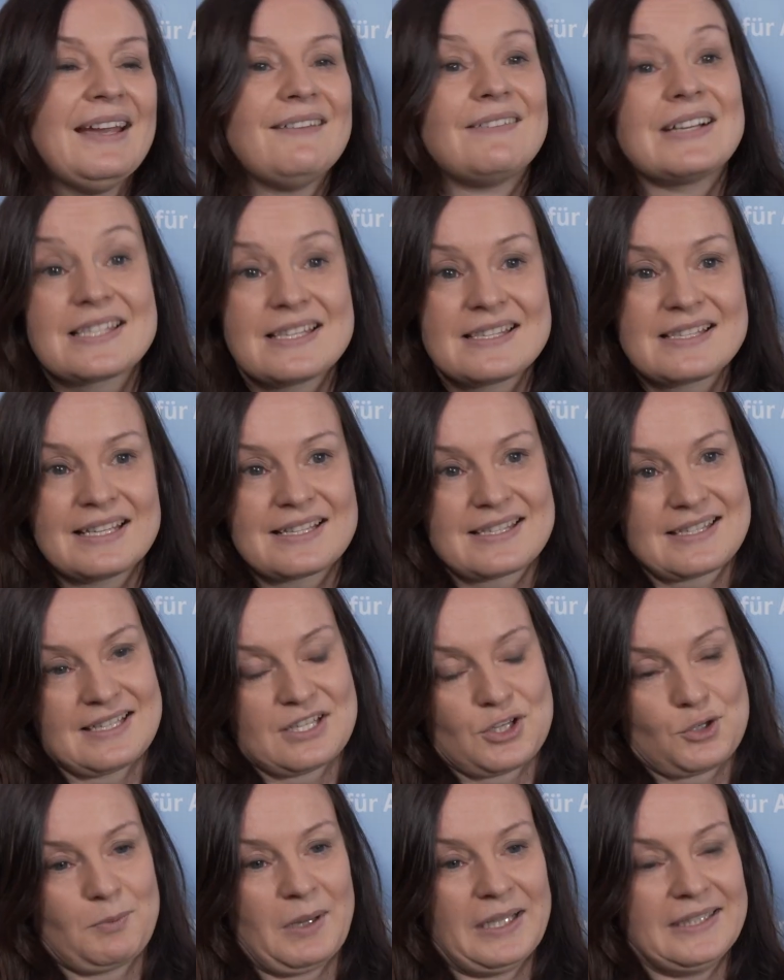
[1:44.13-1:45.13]
Was ist jetzt
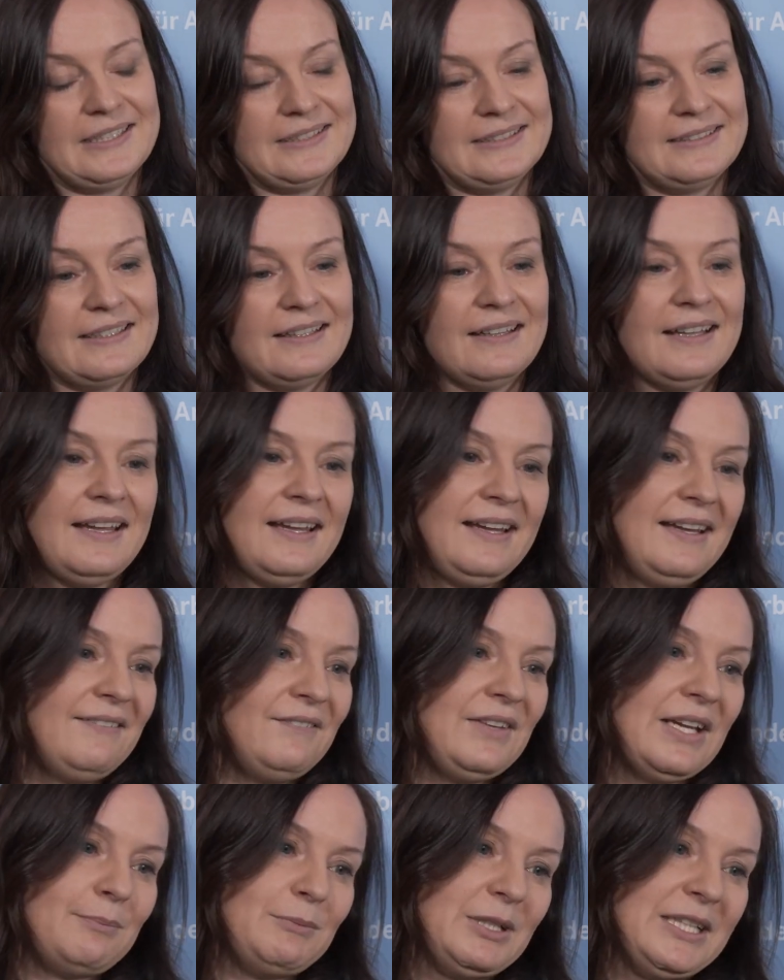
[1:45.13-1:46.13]
das Spannende?
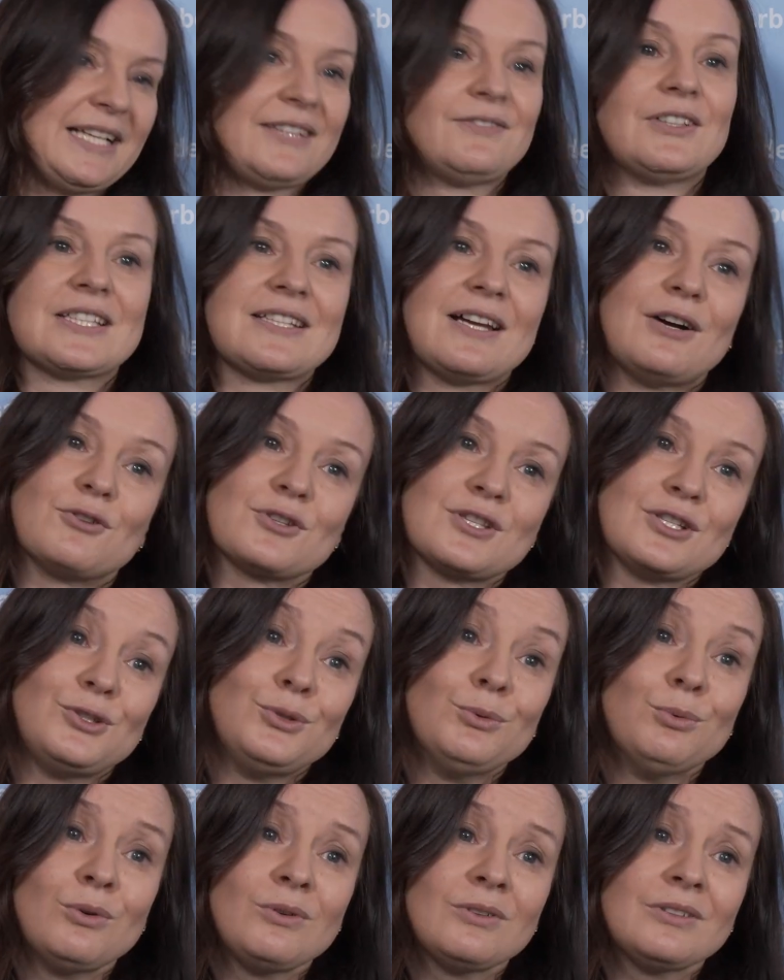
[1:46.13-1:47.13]
Wir haben in etwa 1000
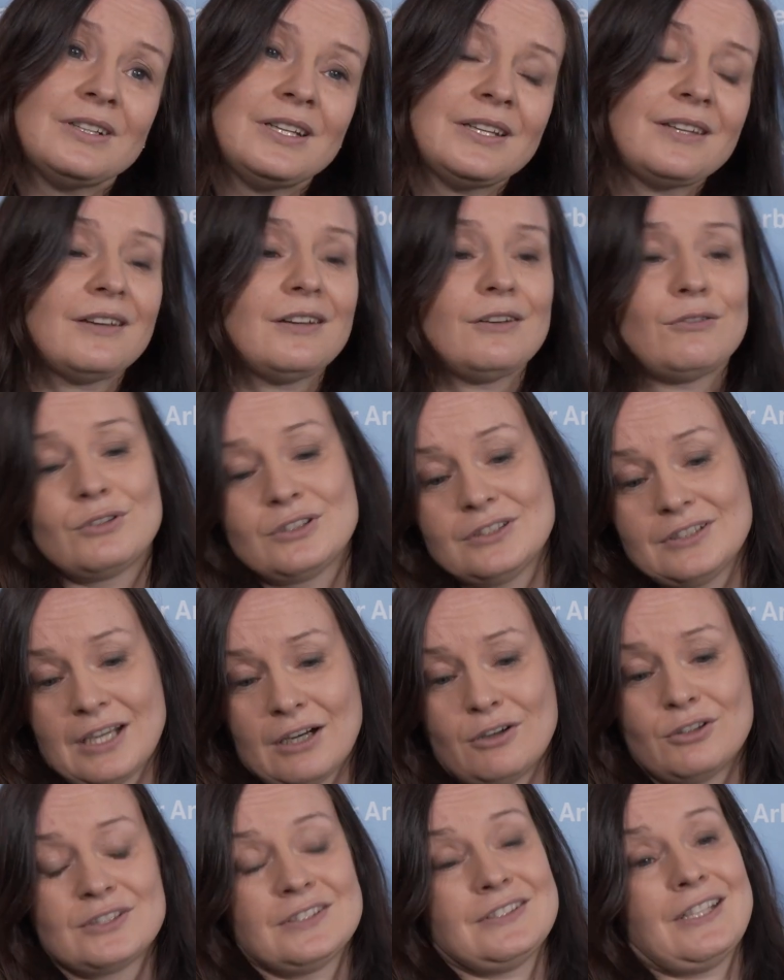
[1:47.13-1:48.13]
Jugendliche und
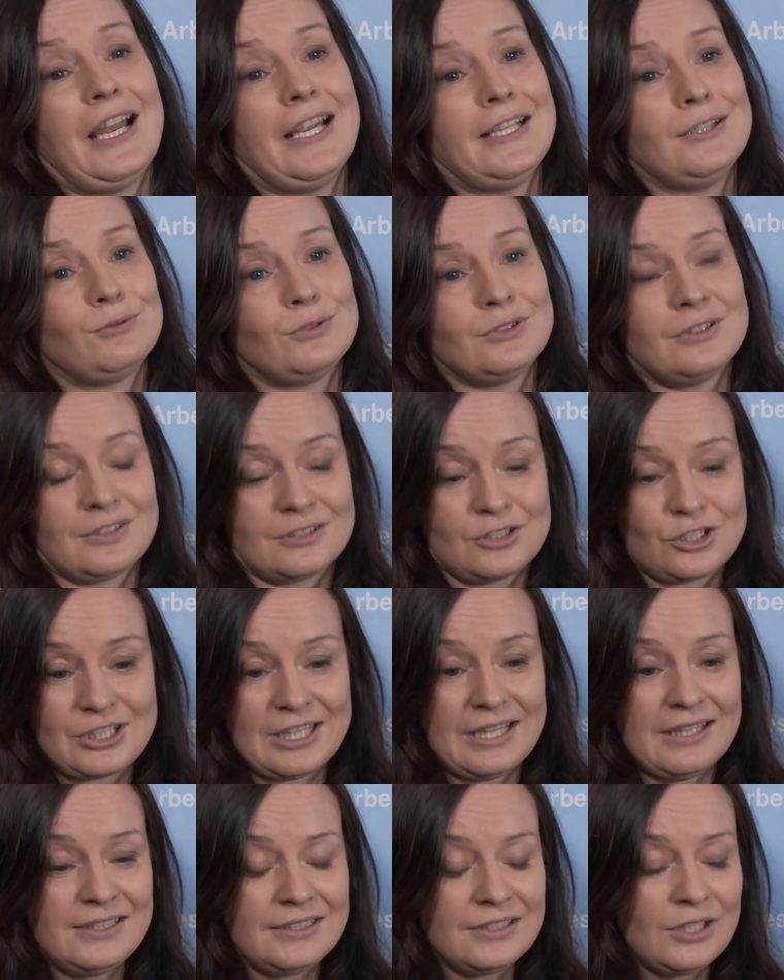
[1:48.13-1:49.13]
1100
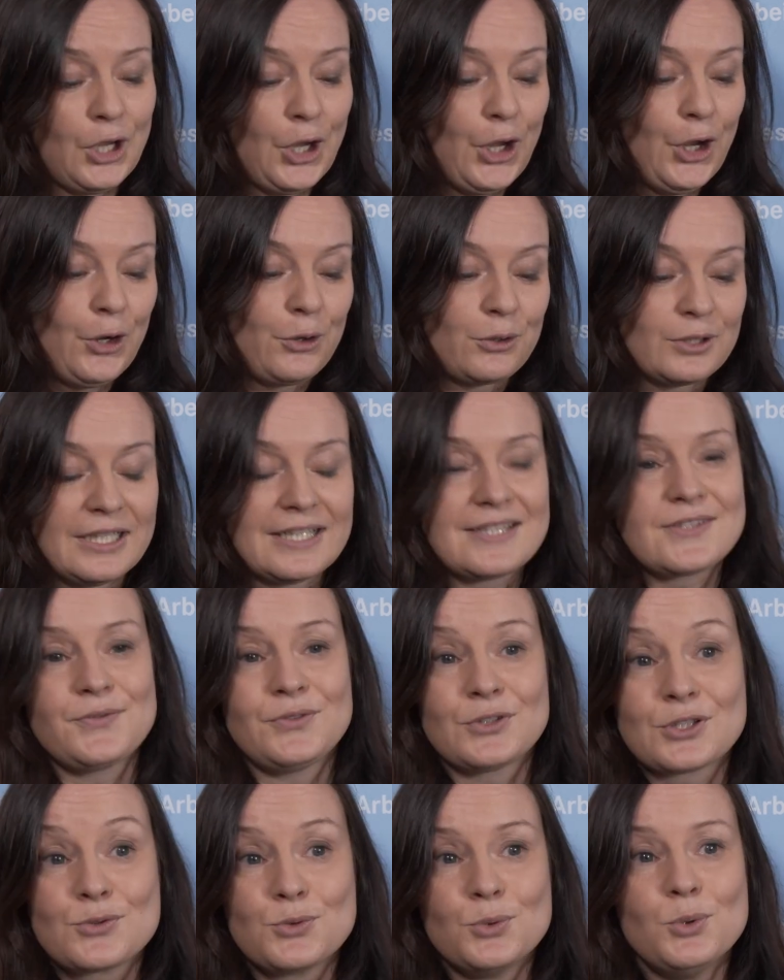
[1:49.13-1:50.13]
Stellen und
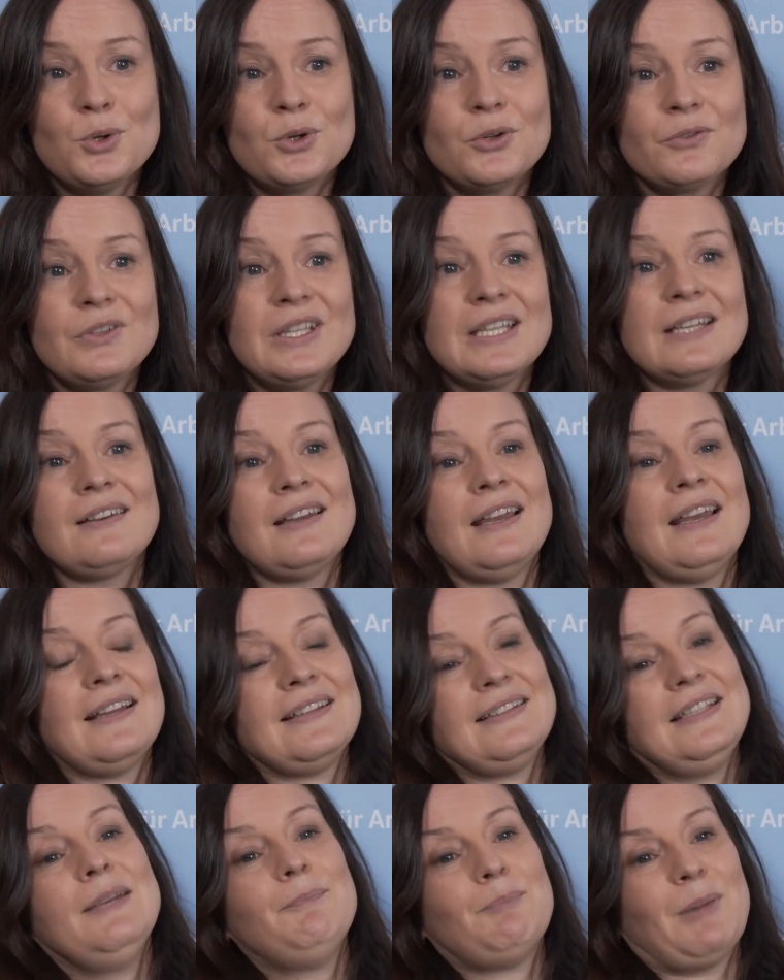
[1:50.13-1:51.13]
jetzt versuchen wir,
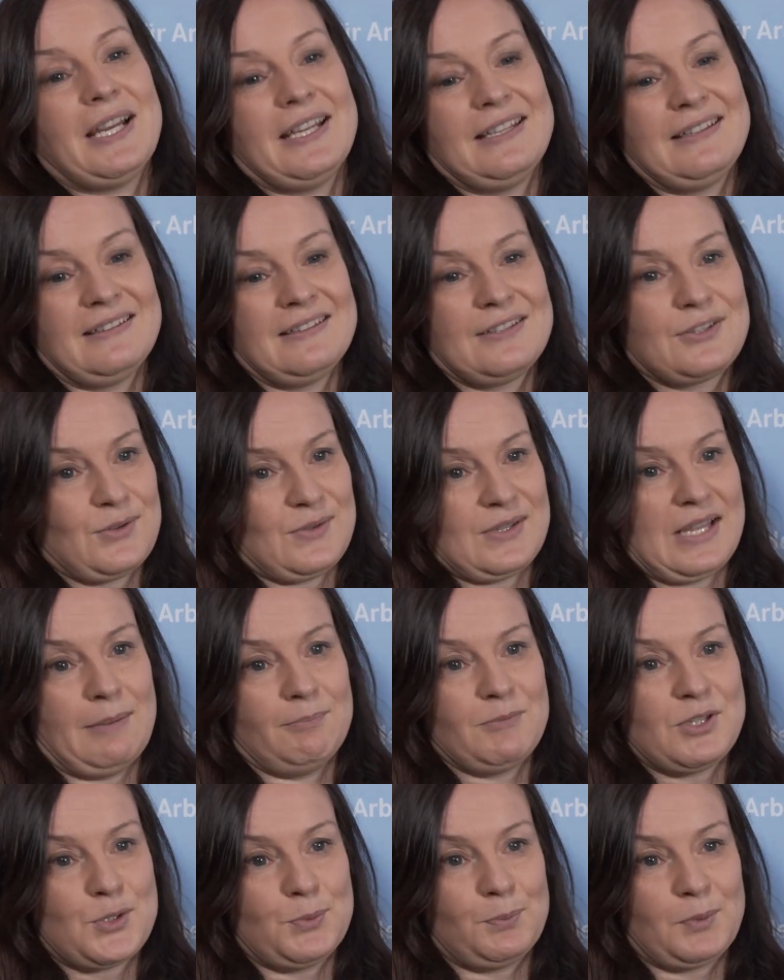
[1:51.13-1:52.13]
die beiden
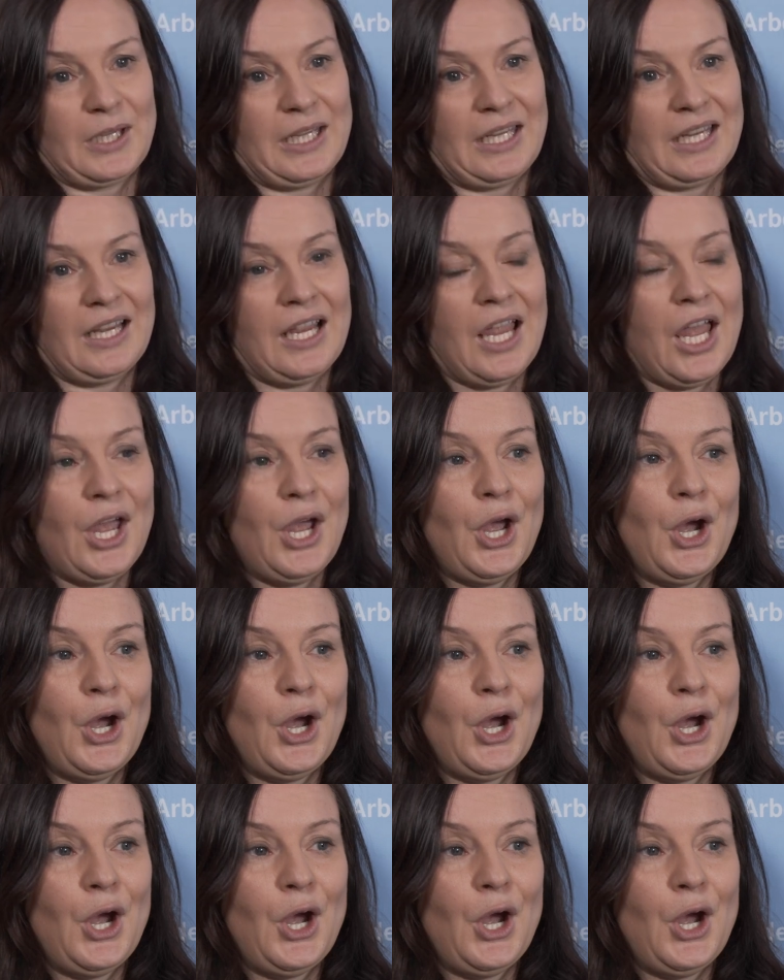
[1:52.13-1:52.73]
zusammenzubringen.